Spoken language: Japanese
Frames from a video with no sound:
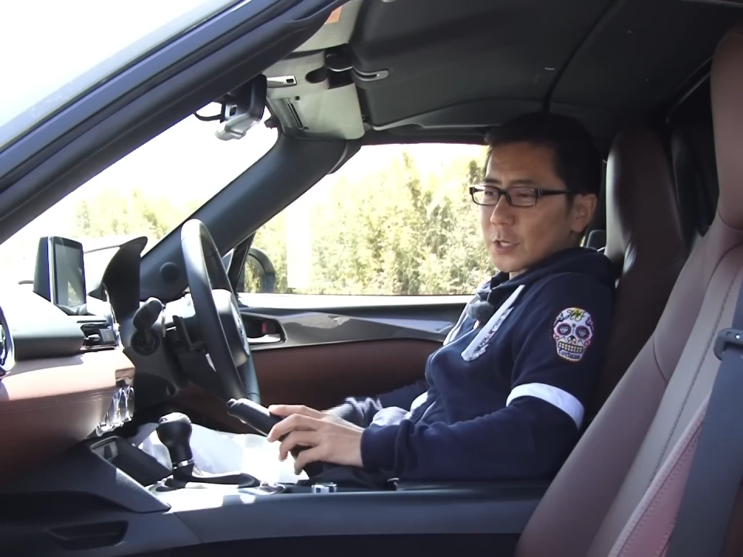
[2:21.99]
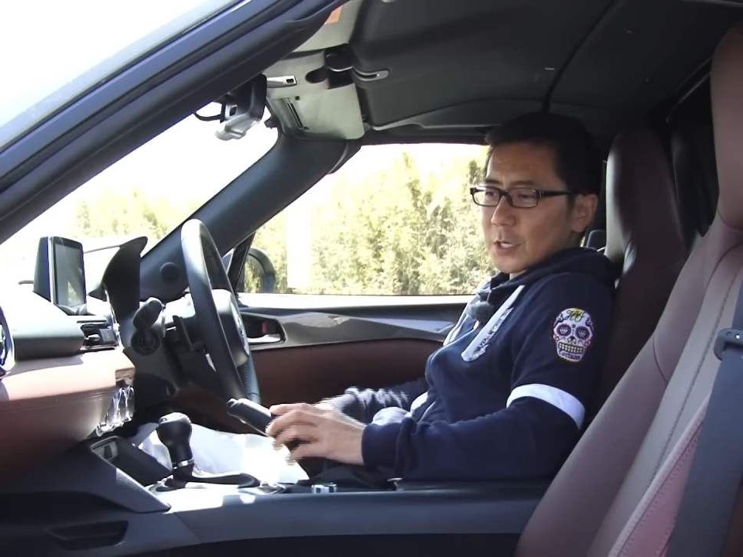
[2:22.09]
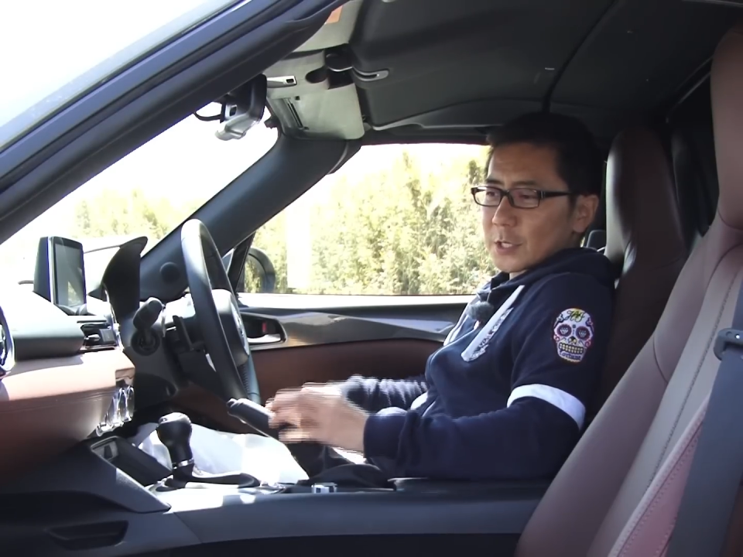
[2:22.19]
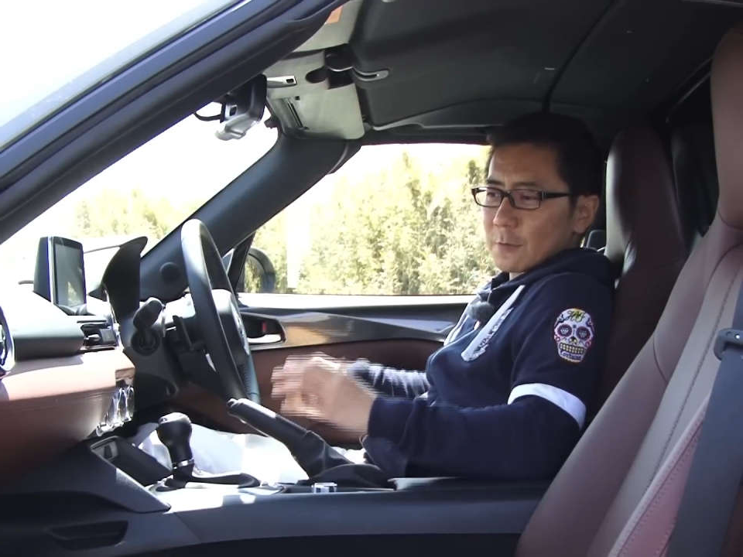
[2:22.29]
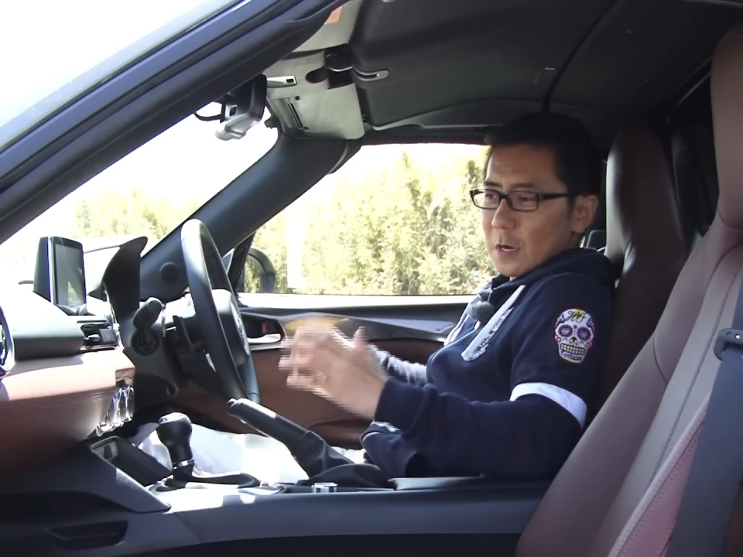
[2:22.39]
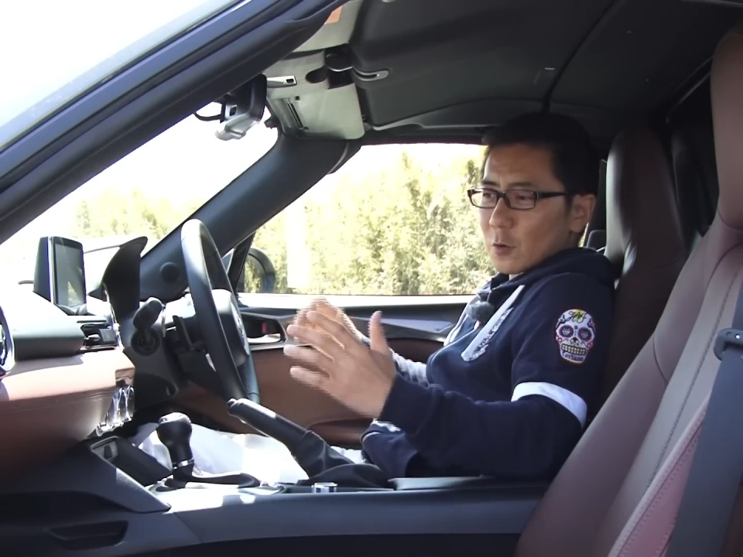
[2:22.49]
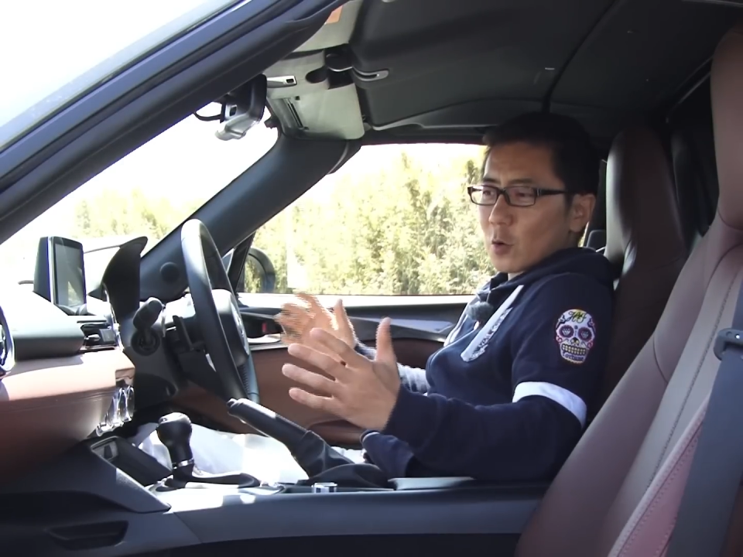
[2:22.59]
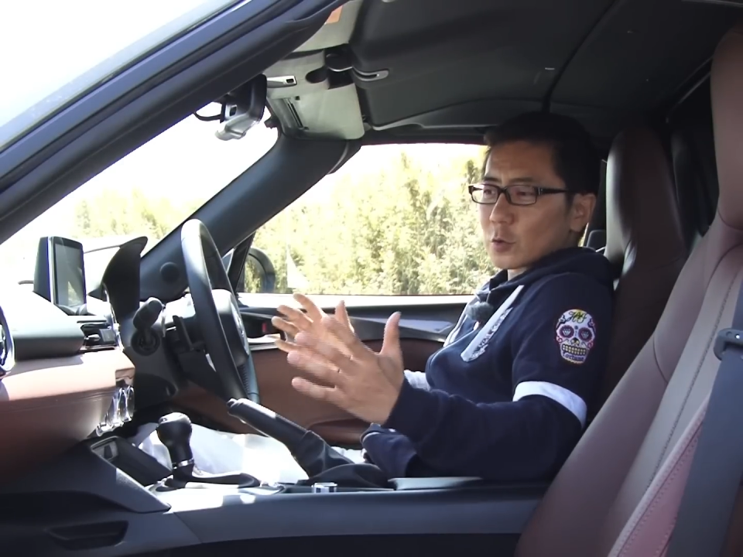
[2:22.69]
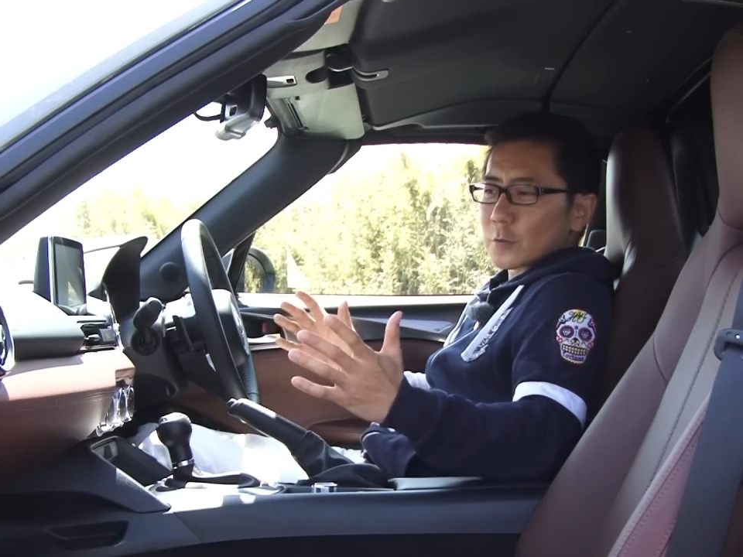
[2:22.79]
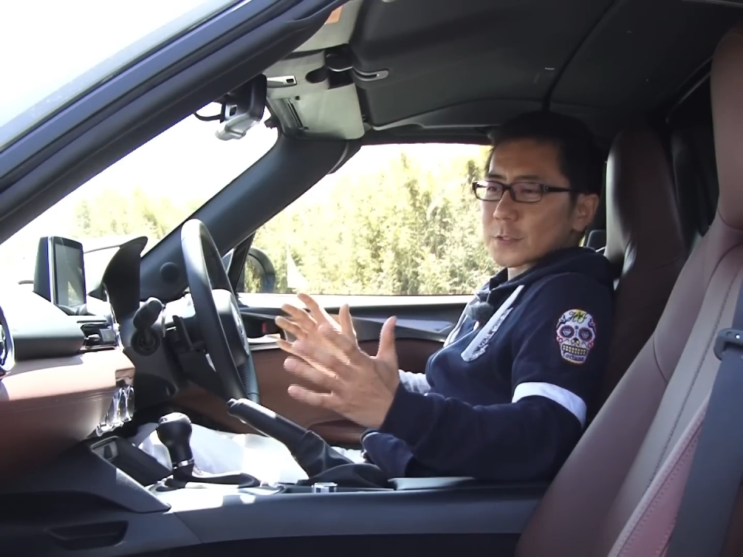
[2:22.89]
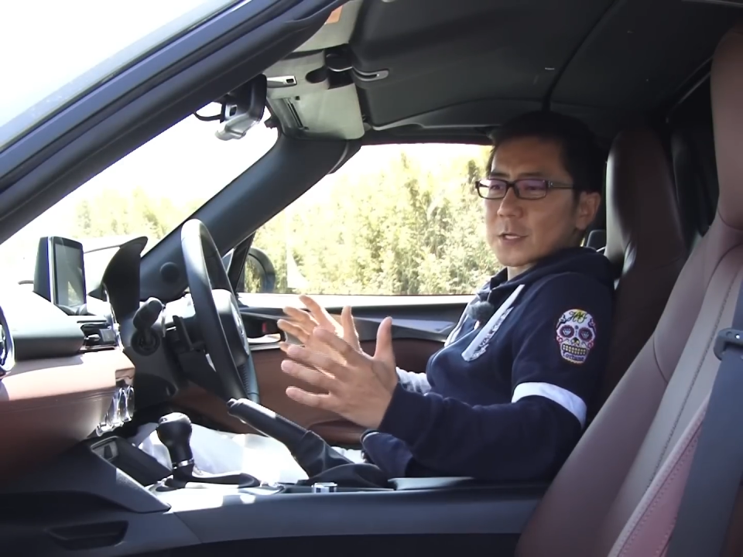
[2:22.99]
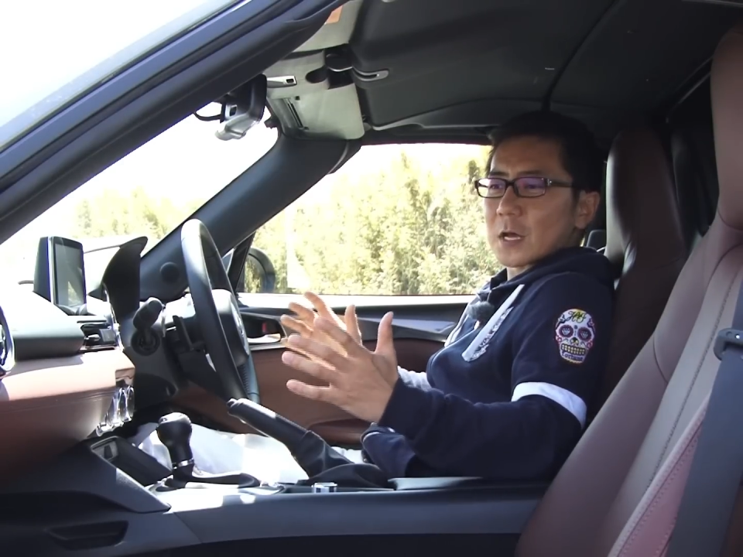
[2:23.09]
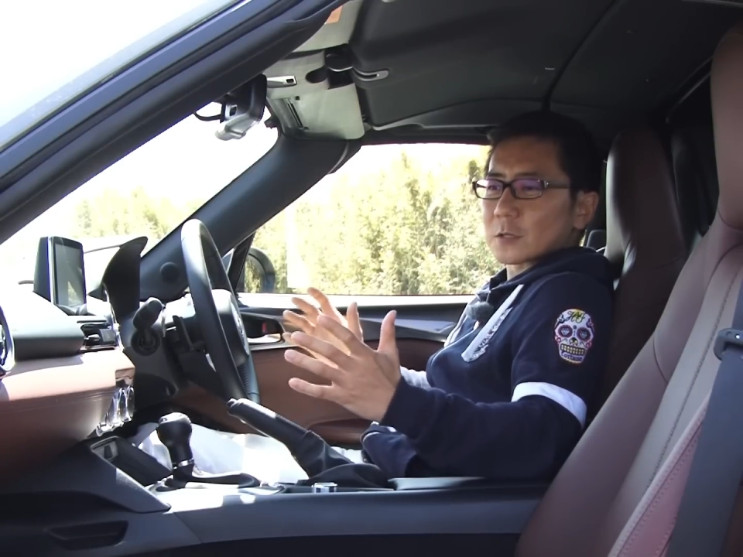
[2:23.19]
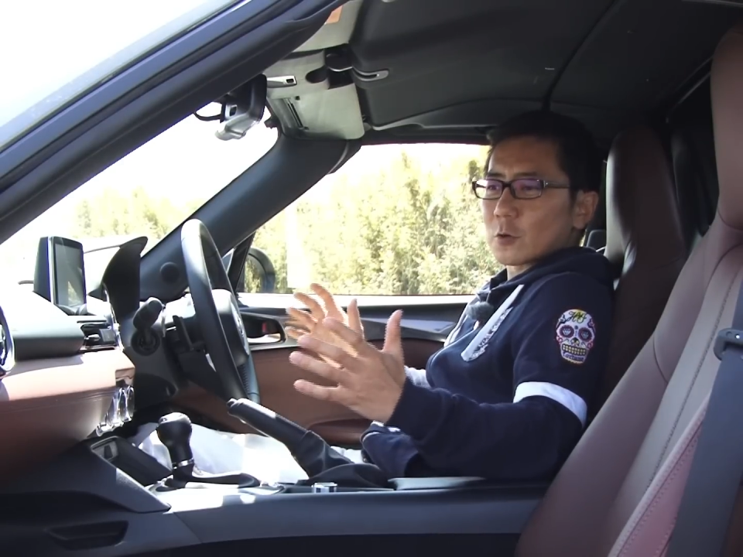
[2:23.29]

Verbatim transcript: 的にはロードスター